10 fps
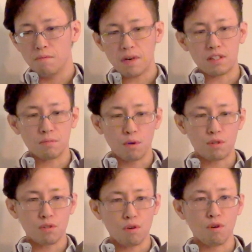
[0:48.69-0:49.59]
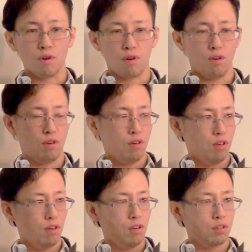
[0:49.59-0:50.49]
まず僕の
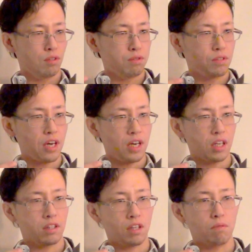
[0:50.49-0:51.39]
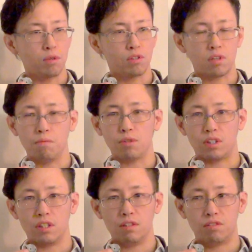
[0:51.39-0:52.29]
その復縁やってる僕の気持ち、